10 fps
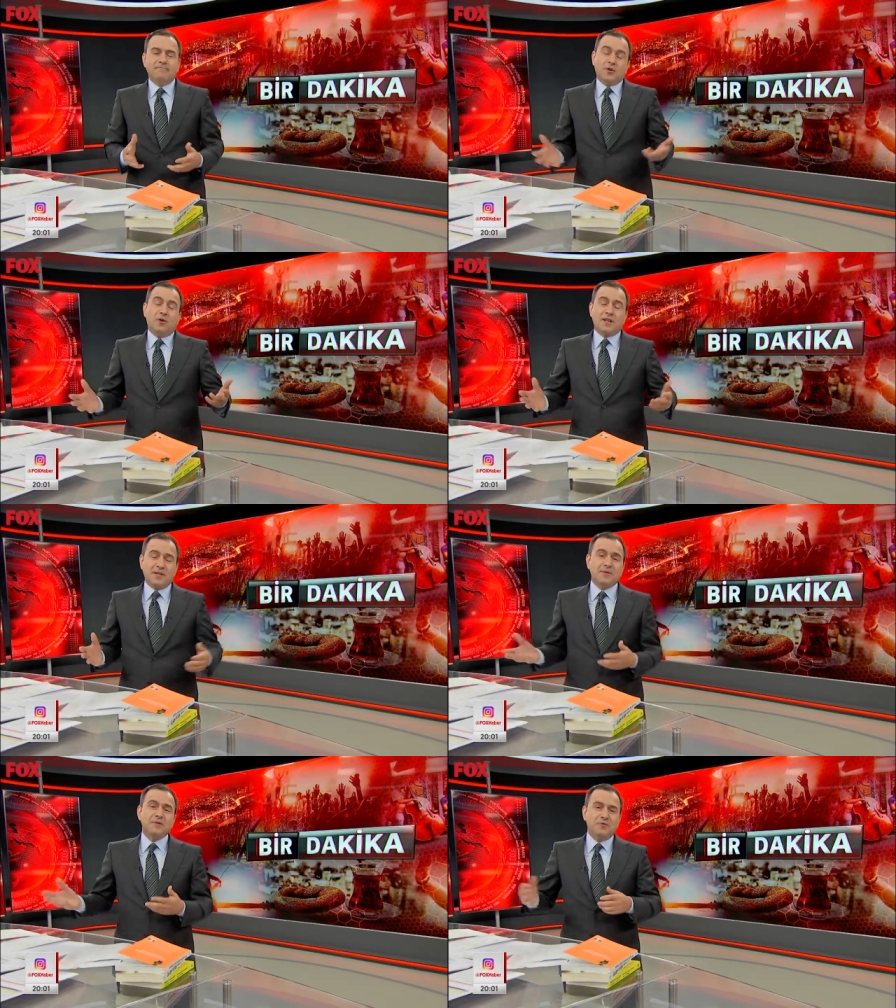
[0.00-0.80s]

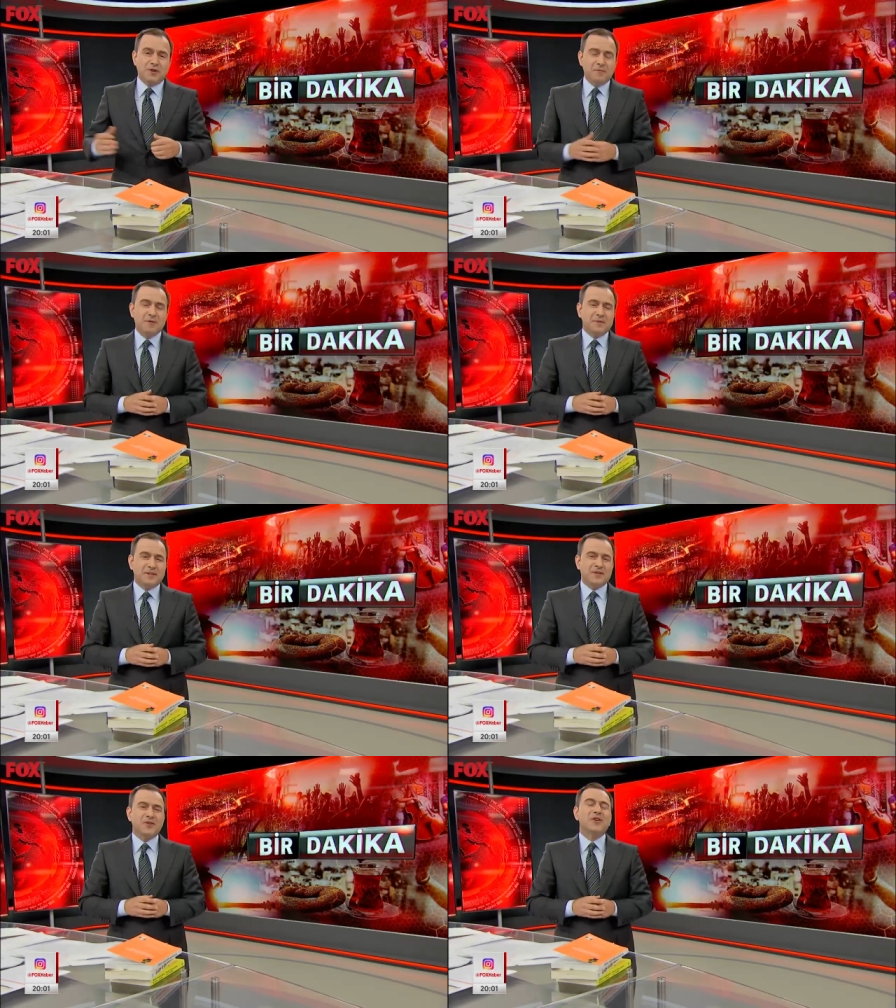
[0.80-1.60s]
sonrası bizim süremiz
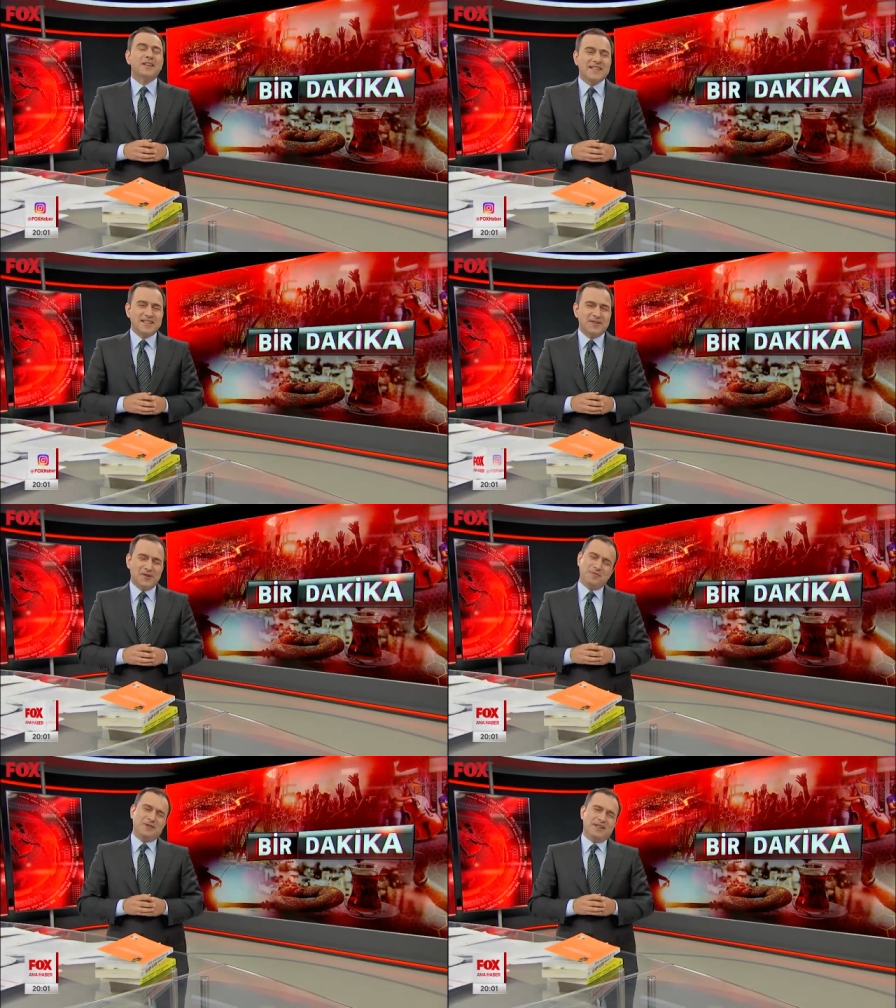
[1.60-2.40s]
bitti. Sonrasını
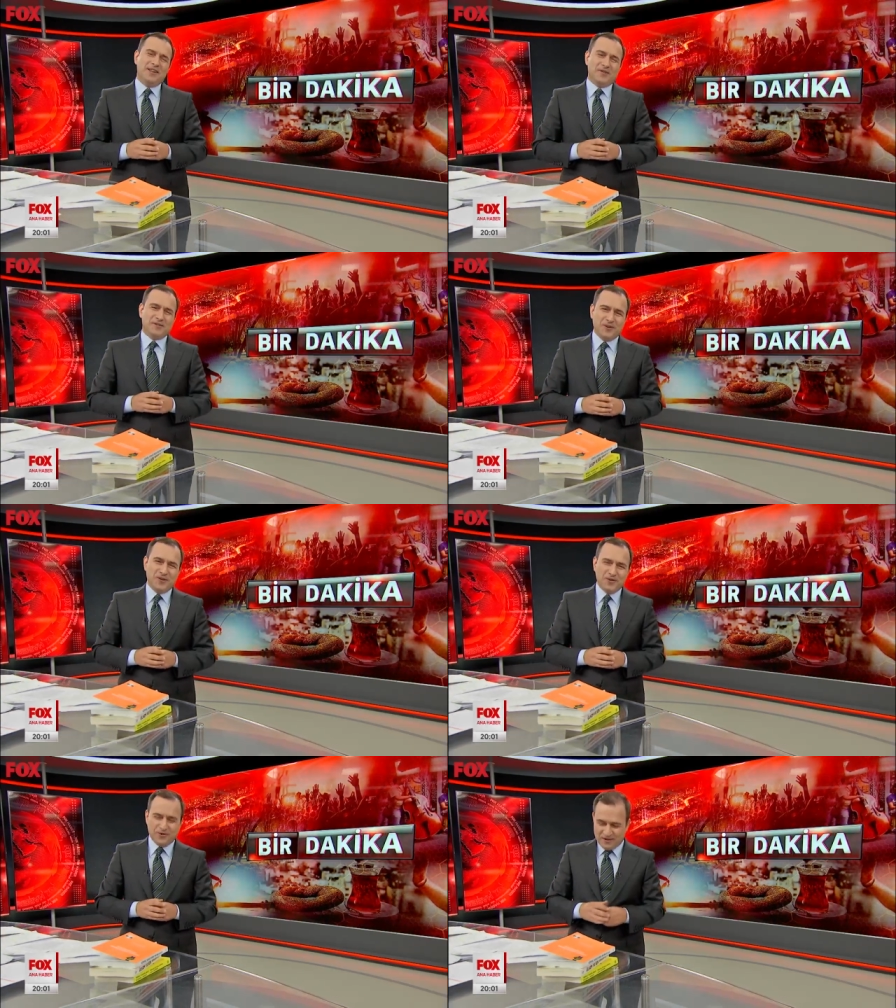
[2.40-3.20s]
önümüzdeki hafta
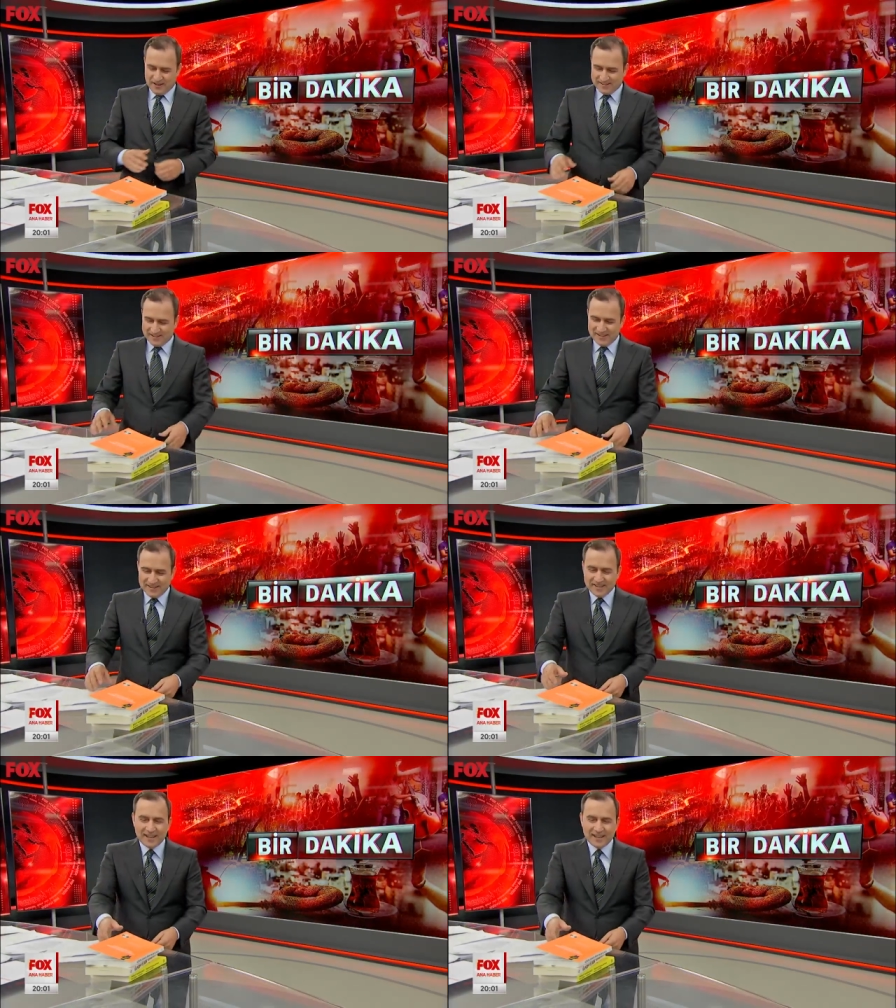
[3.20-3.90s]
konuşuruz artık.